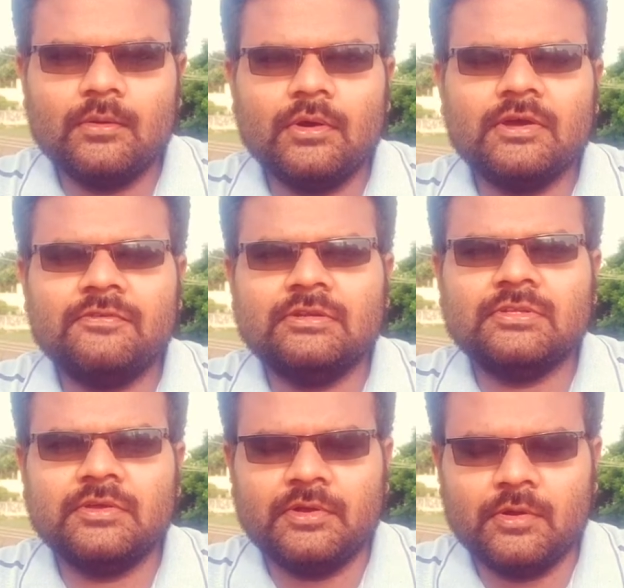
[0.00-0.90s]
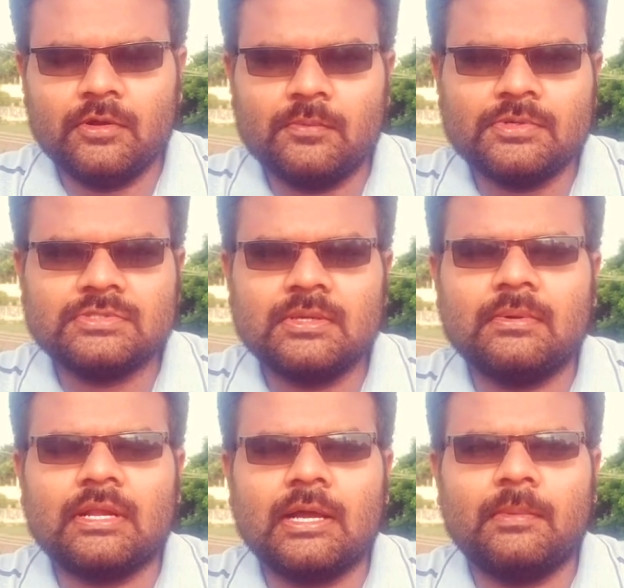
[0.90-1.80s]
ஓகே ஃப்ரெண்ட்ஸ் இந்த வீடியோ உங்களுக்கு பிடிச்சிருந்தா
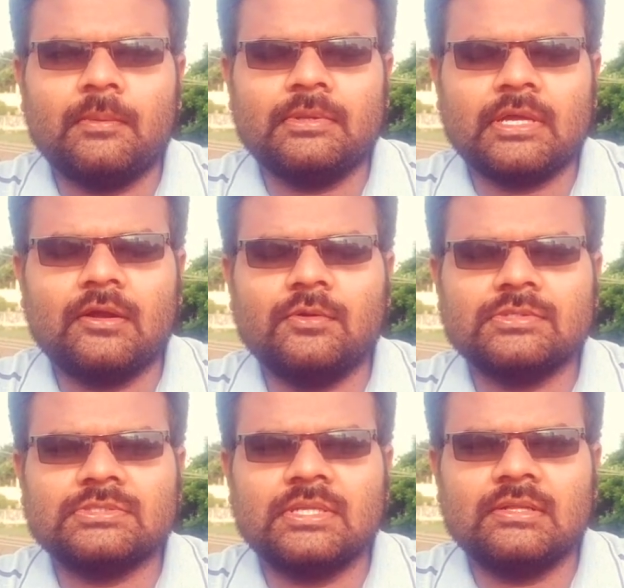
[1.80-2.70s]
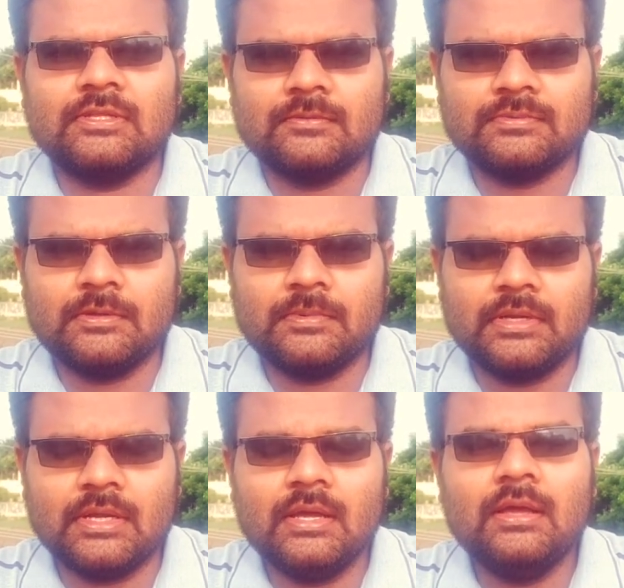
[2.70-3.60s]
மறக்காமல் நம்ம தகவல் குறித்து சேனலில் சப்ஸ்கிரைப்
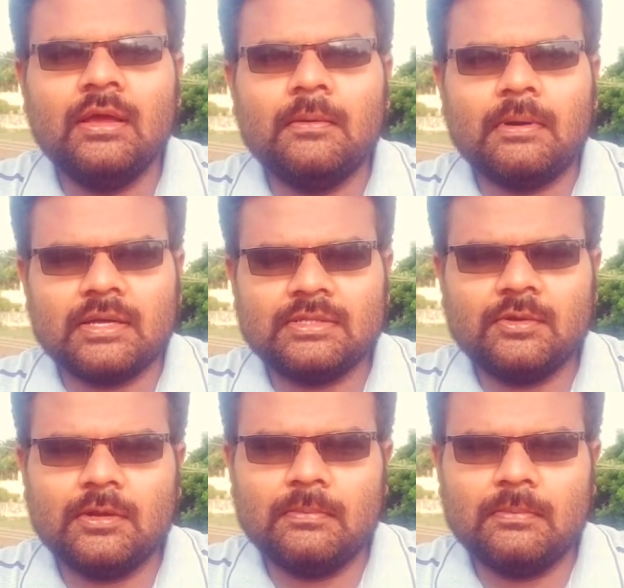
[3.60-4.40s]
பண்ணுங்கள் பக்கத்தில் உள்ள